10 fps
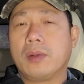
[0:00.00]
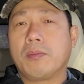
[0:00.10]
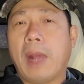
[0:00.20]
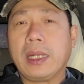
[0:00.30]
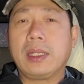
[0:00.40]

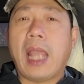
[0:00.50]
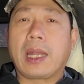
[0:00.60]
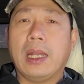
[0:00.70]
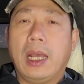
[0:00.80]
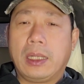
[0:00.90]
banh
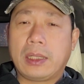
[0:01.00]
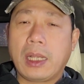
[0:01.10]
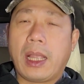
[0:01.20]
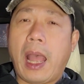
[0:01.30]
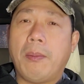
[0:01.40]
chành hết
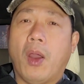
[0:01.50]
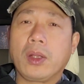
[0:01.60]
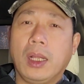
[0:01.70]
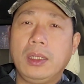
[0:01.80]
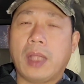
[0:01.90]
tất cả
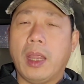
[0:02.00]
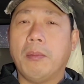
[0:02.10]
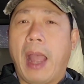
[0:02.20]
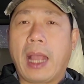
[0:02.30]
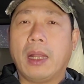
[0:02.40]
mọi thứ
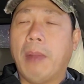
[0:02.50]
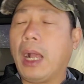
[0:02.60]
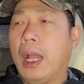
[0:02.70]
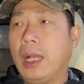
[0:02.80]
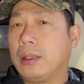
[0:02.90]
tiền bạc là
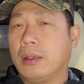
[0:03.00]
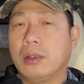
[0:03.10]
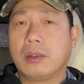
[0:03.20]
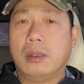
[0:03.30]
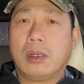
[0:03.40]
mất hết
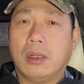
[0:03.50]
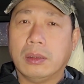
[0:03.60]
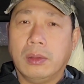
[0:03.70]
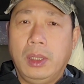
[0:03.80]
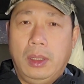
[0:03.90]
nó
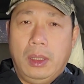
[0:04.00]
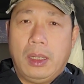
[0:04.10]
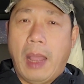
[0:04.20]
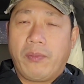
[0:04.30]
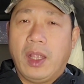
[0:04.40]
còn
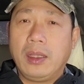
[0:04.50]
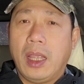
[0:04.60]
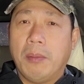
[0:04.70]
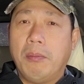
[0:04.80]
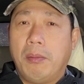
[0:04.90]
làm những
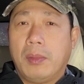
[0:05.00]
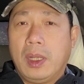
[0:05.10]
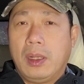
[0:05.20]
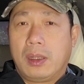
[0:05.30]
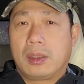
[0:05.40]
chuyện
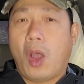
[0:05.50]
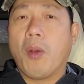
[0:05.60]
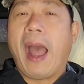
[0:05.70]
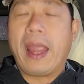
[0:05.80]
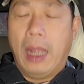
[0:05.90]

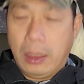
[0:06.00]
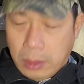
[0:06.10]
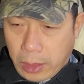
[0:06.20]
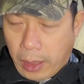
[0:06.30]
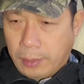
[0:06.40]
tồi bại
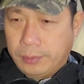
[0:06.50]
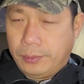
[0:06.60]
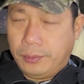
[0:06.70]
hơn nữa kìa